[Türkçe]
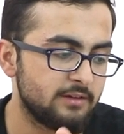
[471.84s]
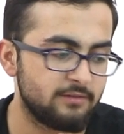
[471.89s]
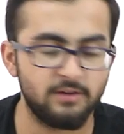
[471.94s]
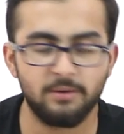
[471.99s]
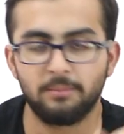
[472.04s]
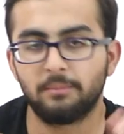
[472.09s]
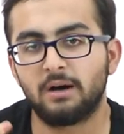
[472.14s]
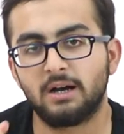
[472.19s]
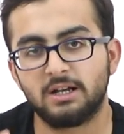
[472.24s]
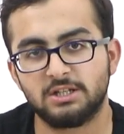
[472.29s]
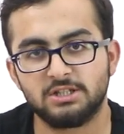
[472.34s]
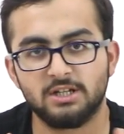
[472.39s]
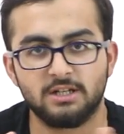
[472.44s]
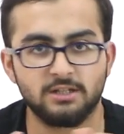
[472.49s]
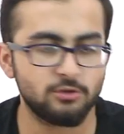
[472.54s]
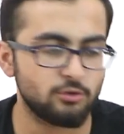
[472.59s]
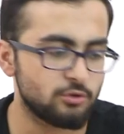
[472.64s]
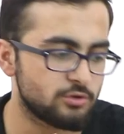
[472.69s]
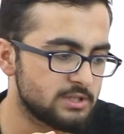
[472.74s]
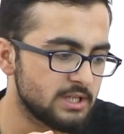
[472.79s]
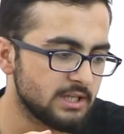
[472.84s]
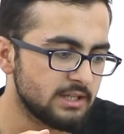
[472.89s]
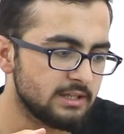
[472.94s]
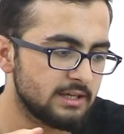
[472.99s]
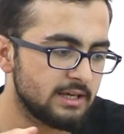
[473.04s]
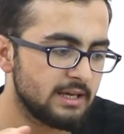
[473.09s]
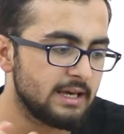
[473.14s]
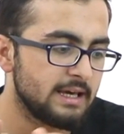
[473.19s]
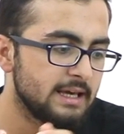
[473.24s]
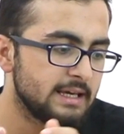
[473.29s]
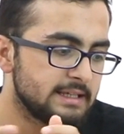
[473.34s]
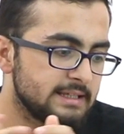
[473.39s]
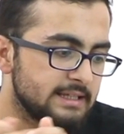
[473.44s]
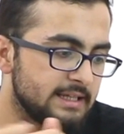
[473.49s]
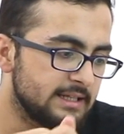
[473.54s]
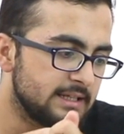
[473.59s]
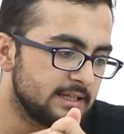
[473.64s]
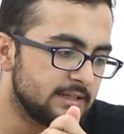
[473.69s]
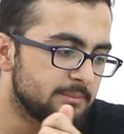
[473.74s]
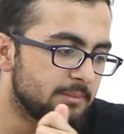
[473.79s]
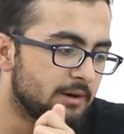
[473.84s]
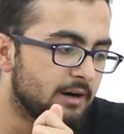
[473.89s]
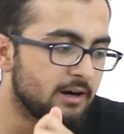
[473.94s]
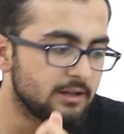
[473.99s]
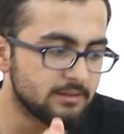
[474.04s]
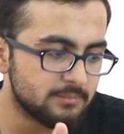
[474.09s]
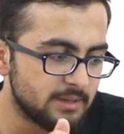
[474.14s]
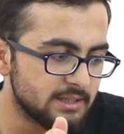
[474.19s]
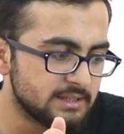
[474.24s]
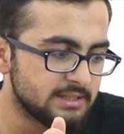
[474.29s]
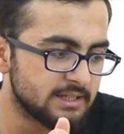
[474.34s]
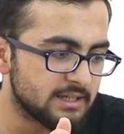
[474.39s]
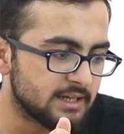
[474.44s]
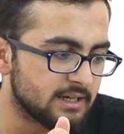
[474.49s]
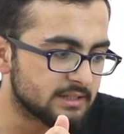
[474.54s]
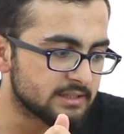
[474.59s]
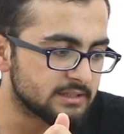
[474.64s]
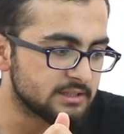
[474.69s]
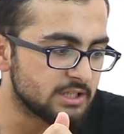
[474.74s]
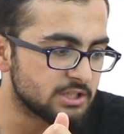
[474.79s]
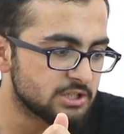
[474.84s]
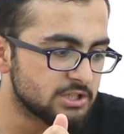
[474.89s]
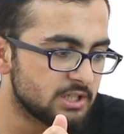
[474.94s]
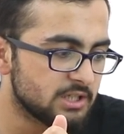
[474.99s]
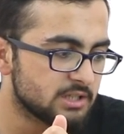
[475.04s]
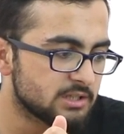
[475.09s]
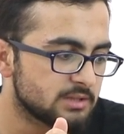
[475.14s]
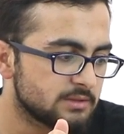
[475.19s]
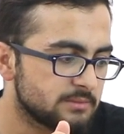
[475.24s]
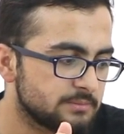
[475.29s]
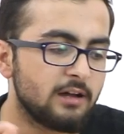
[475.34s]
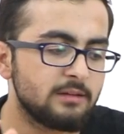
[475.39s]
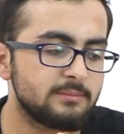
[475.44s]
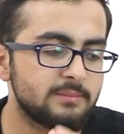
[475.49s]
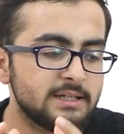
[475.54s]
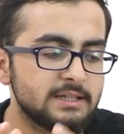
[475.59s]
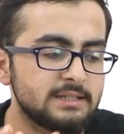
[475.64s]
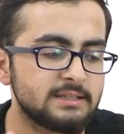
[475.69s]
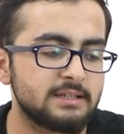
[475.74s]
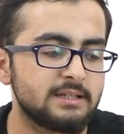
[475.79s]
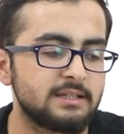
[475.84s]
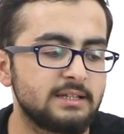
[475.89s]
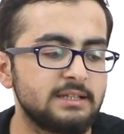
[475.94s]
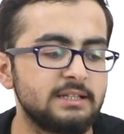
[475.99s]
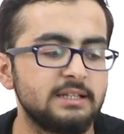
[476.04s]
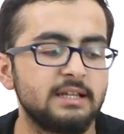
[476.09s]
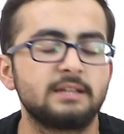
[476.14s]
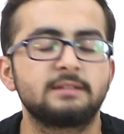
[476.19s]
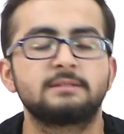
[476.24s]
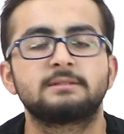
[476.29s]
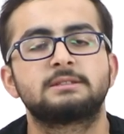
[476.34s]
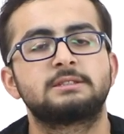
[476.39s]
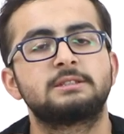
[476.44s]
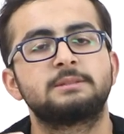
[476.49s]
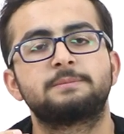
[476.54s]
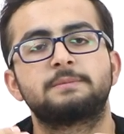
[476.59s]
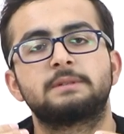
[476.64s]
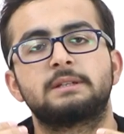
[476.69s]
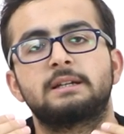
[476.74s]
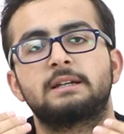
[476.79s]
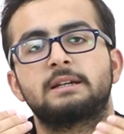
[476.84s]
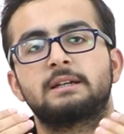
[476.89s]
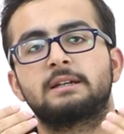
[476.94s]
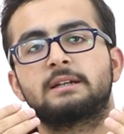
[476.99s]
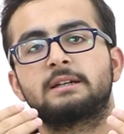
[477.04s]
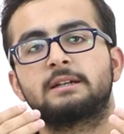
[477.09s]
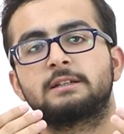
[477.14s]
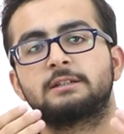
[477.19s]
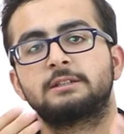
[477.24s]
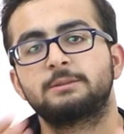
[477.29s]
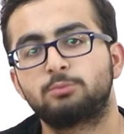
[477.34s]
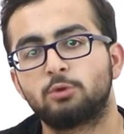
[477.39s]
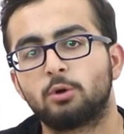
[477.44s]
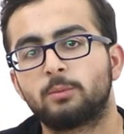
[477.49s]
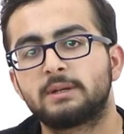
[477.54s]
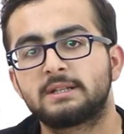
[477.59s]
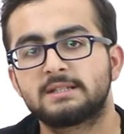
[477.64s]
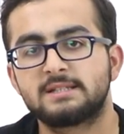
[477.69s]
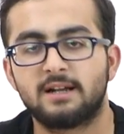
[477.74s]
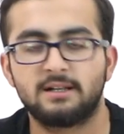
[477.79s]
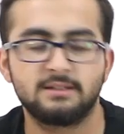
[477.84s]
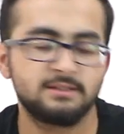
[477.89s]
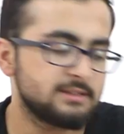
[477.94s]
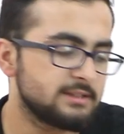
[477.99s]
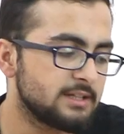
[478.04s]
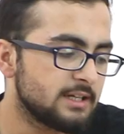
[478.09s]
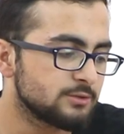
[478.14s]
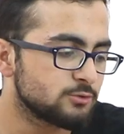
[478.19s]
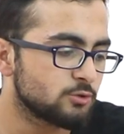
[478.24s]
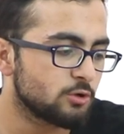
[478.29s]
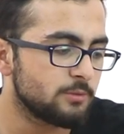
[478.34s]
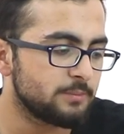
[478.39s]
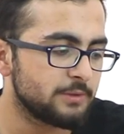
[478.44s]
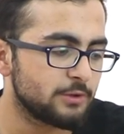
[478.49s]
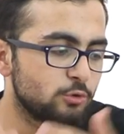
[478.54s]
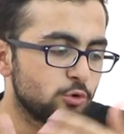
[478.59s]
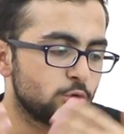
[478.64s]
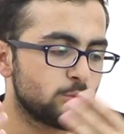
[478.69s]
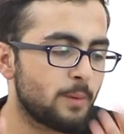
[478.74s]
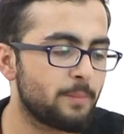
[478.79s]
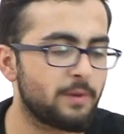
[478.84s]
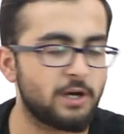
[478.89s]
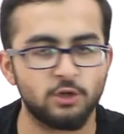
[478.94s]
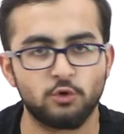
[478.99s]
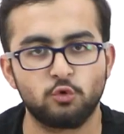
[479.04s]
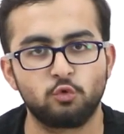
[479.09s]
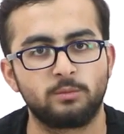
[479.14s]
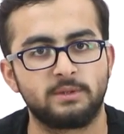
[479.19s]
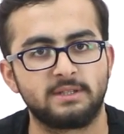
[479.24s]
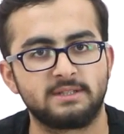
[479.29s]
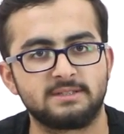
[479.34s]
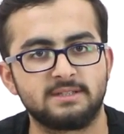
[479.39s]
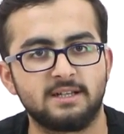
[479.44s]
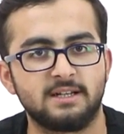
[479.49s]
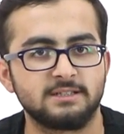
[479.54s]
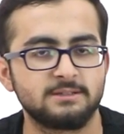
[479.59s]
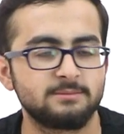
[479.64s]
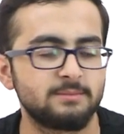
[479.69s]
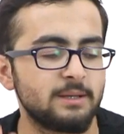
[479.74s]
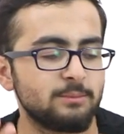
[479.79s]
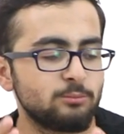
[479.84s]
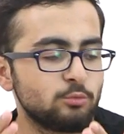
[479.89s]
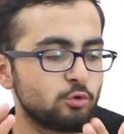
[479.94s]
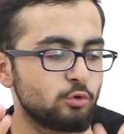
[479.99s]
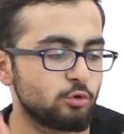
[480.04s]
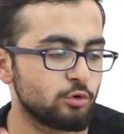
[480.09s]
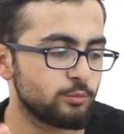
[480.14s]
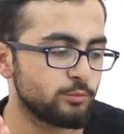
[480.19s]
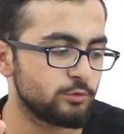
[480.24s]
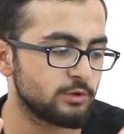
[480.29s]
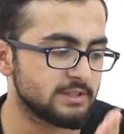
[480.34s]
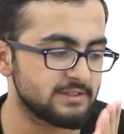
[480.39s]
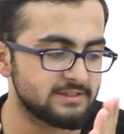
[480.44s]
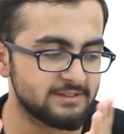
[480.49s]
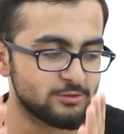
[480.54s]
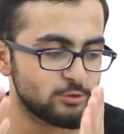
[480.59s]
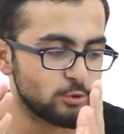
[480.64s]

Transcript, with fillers: Ve maaşlar da yüksek. Gelelim Almanya'ya arkadaşlar. Almanya'da da yine tıp e, diplomanızı aldıktan sonra bir kuruma başvurmanız lazım. Ben bu kurumun adını